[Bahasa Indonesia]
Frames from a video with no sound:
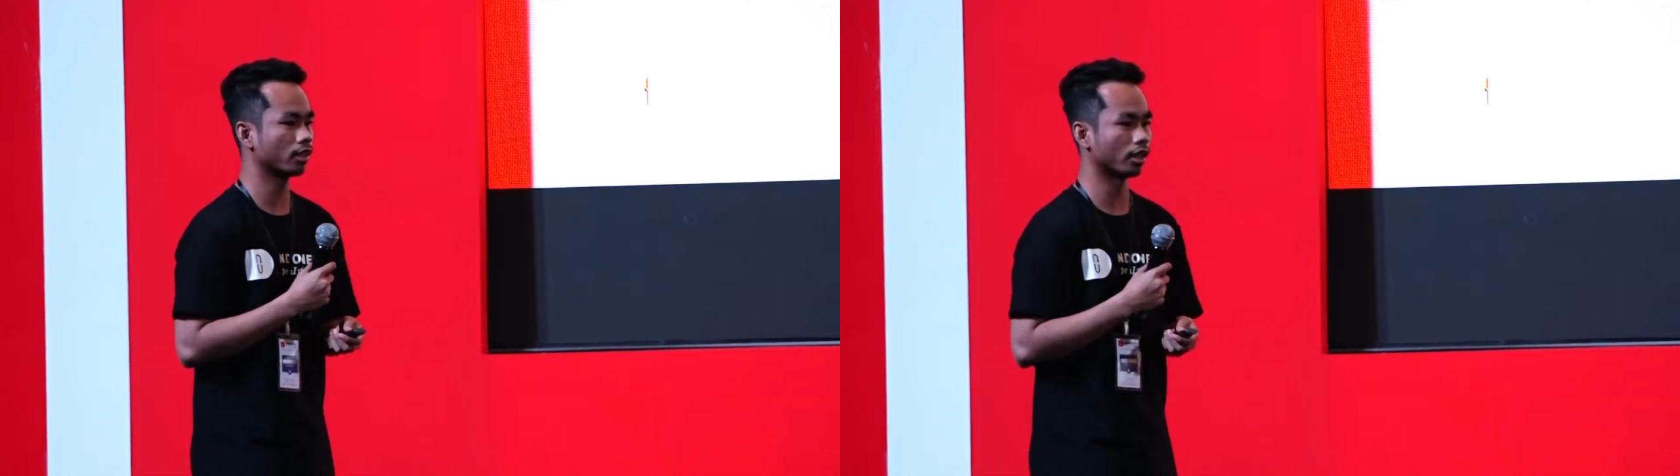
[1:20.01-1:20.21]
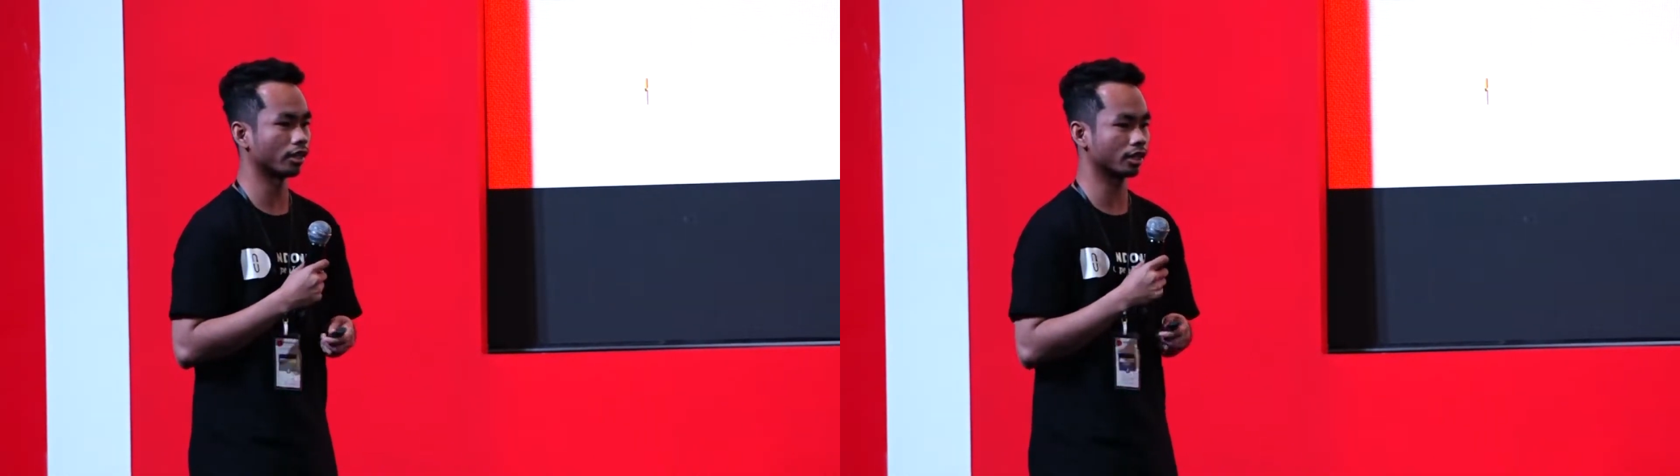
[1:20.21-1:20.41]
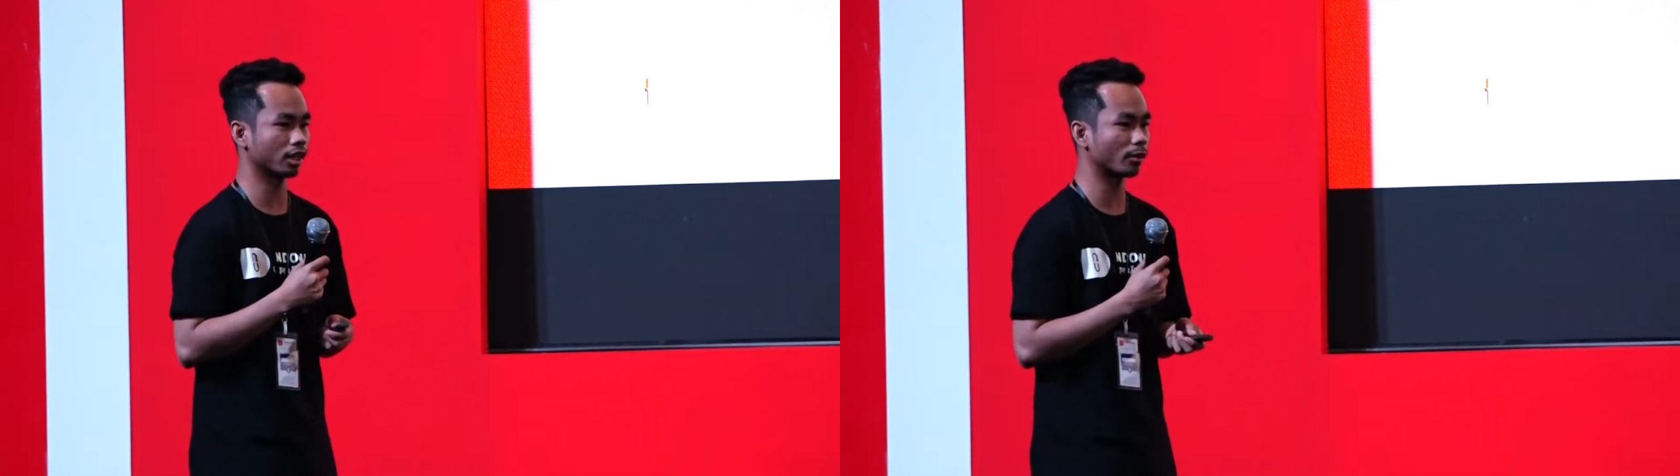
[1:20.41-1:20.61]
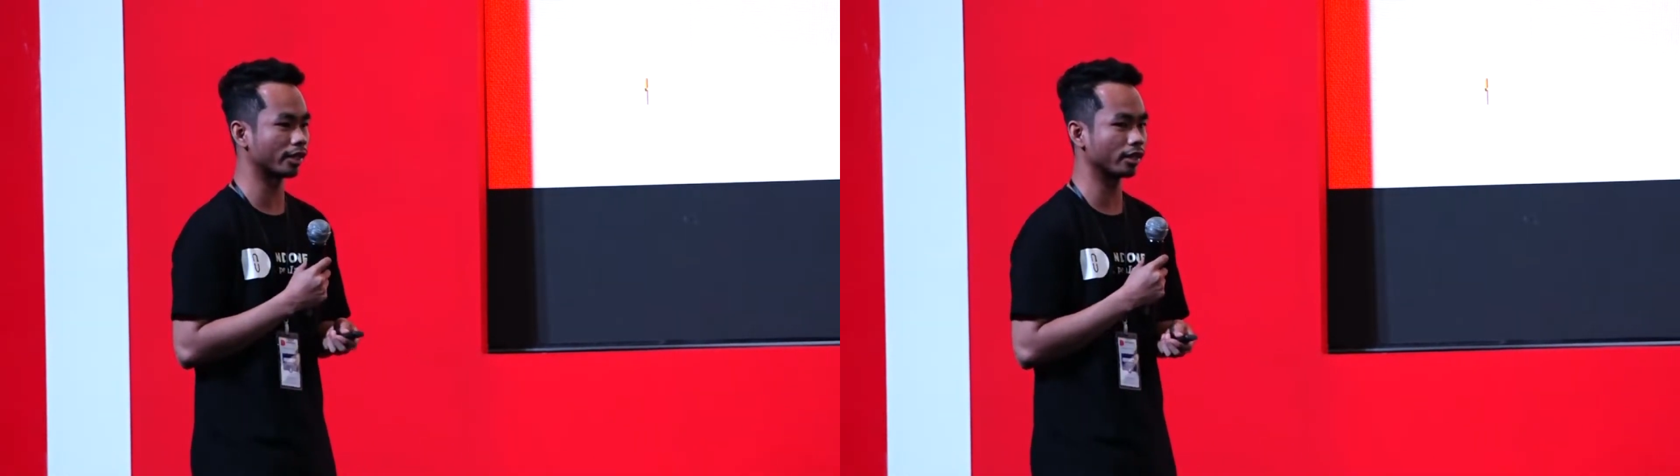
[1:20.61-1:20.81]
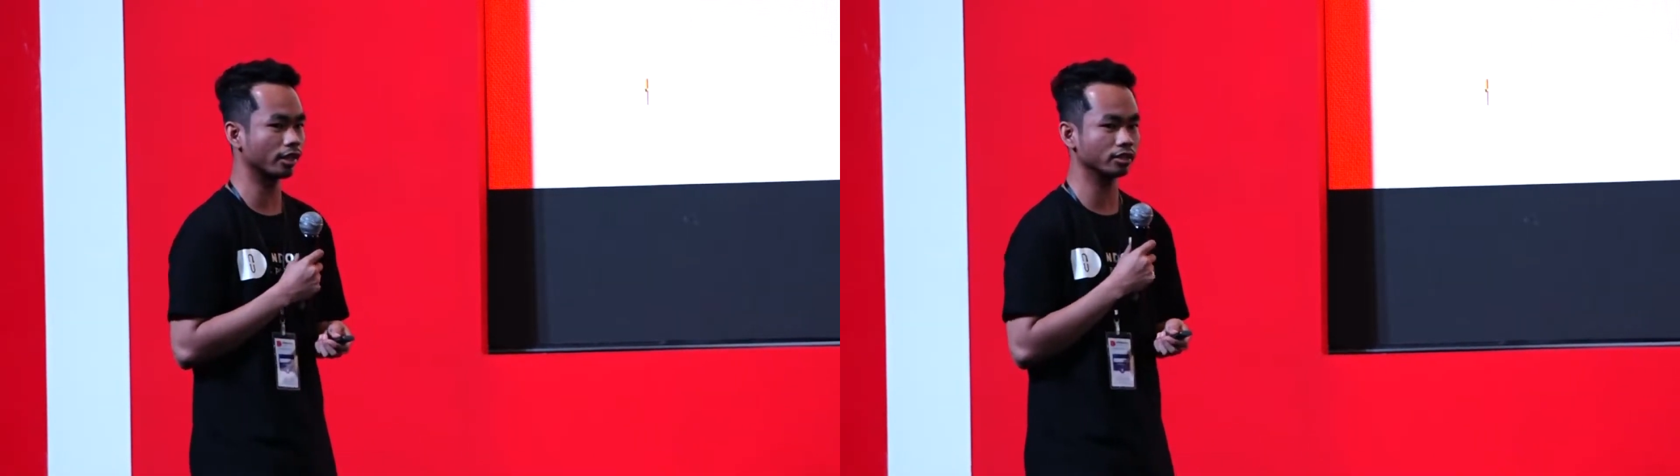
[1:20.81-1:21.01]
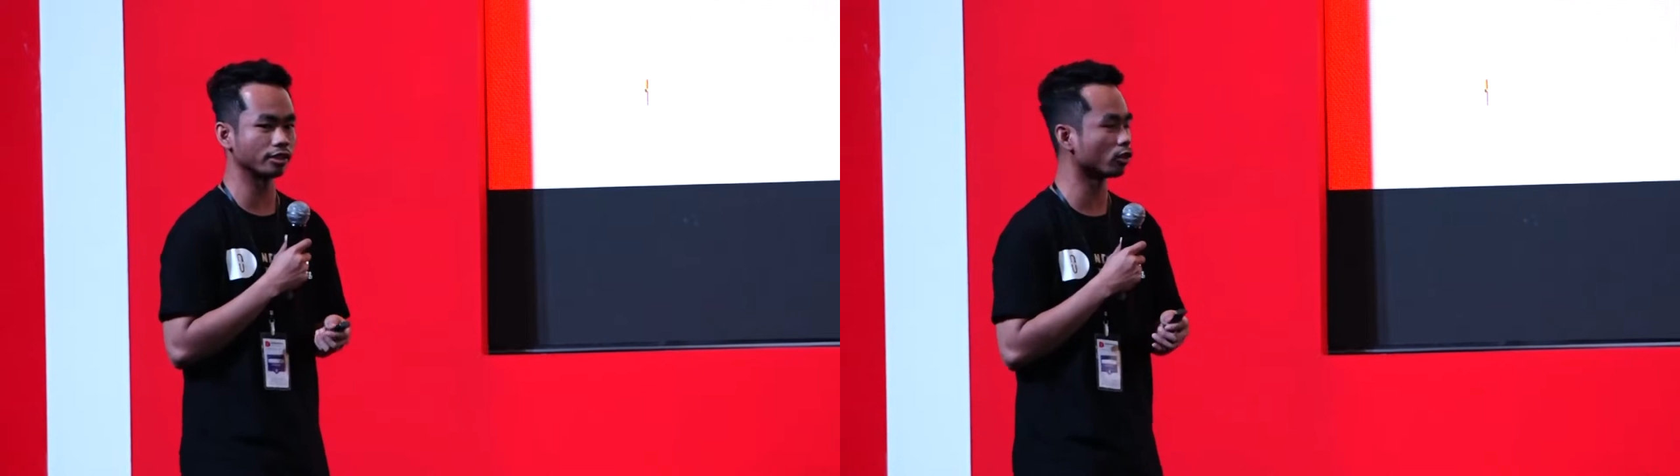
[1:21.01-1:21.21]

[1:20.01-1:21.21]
uh, Scalable Jenkins di